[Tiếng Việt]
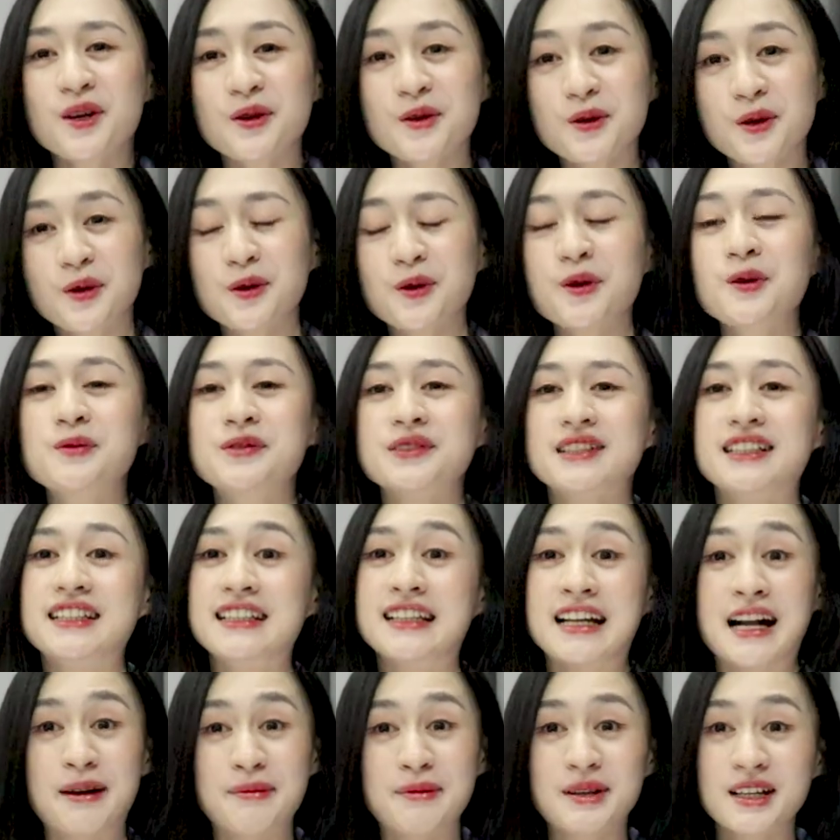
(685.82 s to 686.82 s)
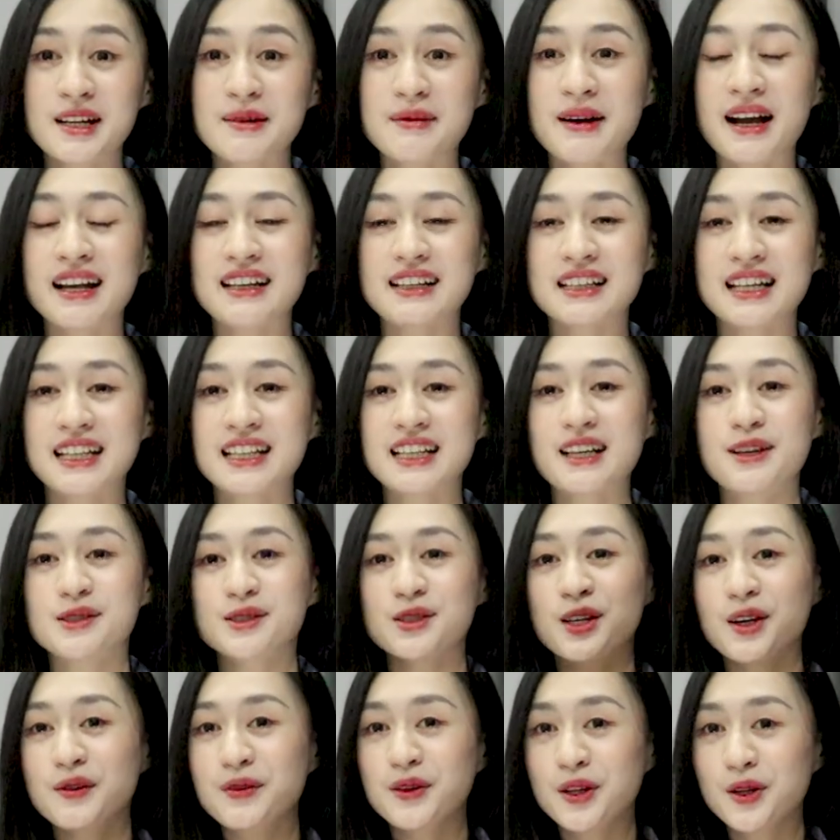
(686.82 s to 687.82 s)
Cuối cùng thì cảm ơn các bạn đã theo
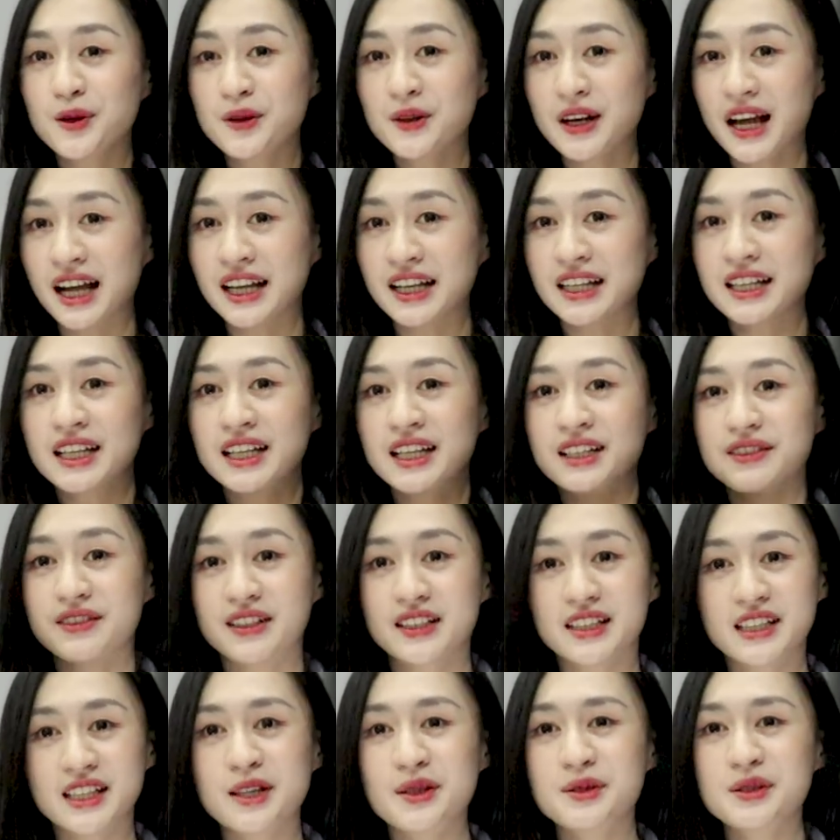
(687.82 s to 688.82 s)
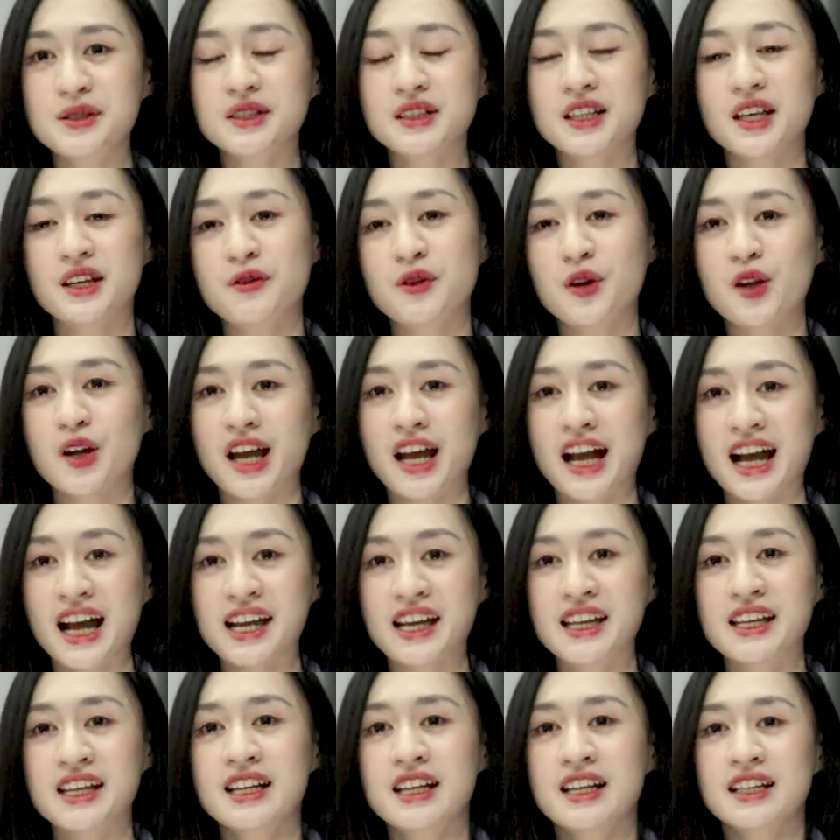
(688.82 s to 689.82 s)
dõi video này. Và nếu như thấy video này
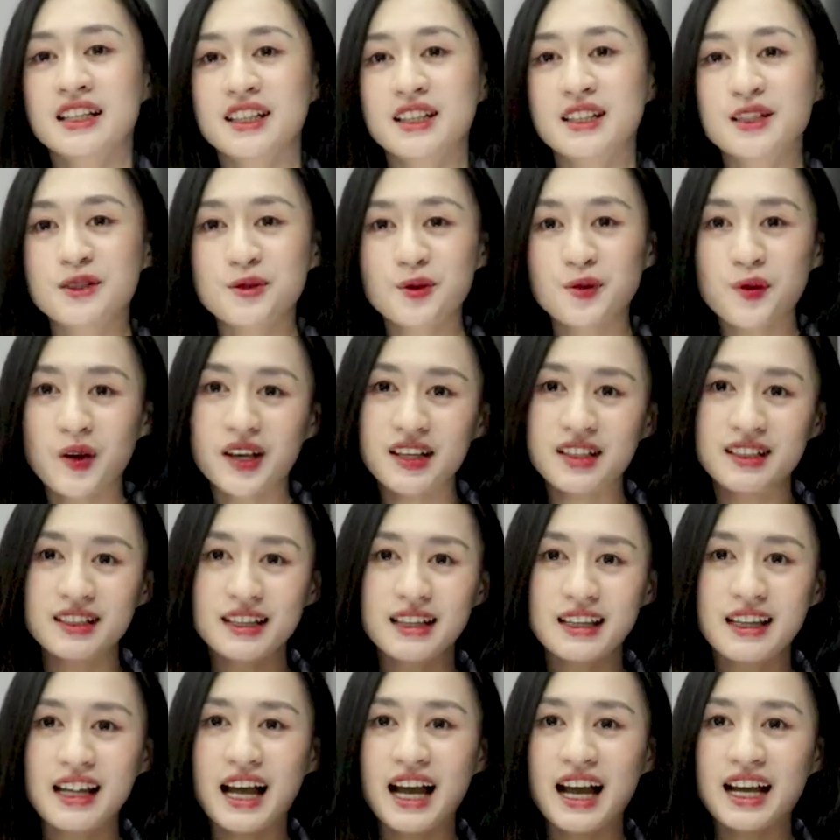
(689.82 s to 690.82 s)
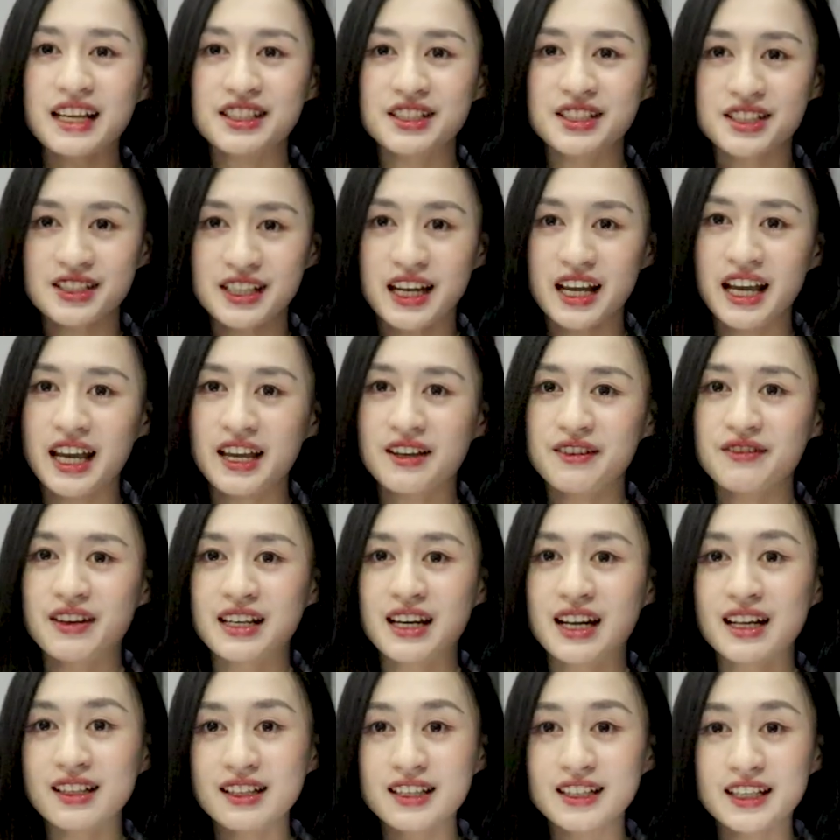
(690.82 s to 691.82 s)
hay thì đừng quên like, share và
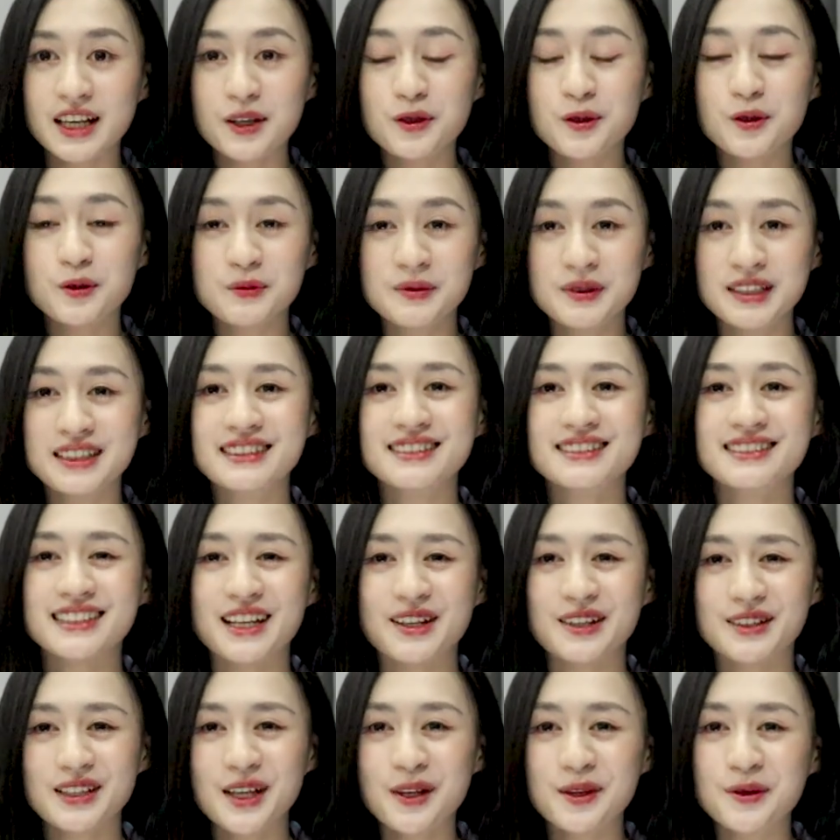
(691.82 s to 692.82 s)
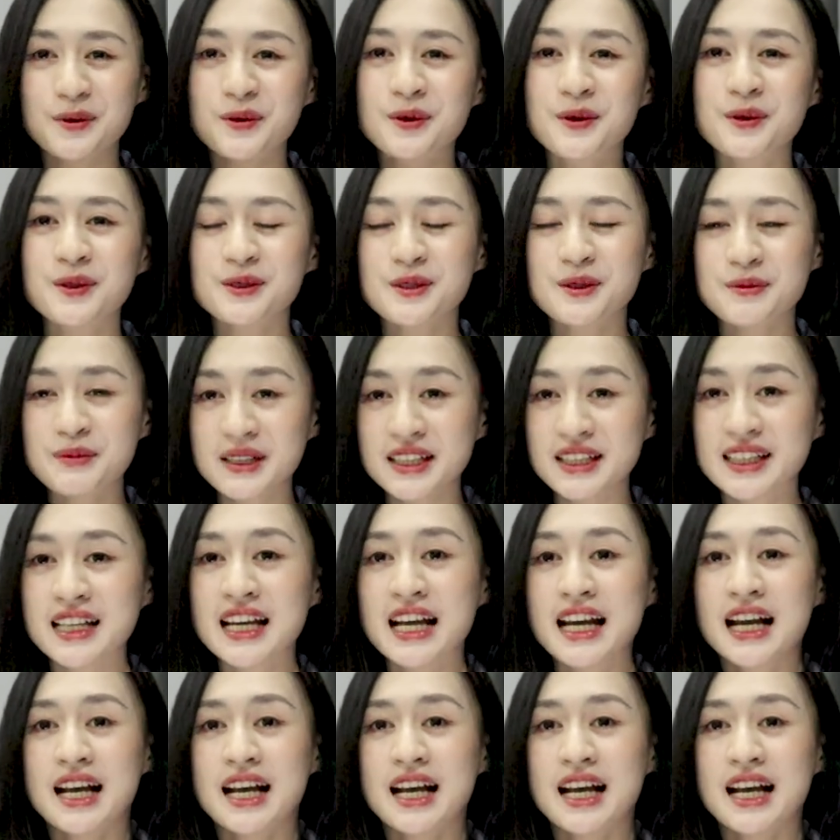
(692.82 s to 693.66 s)
đăng ký kênh của mình để có thể ủng hộ cho mình.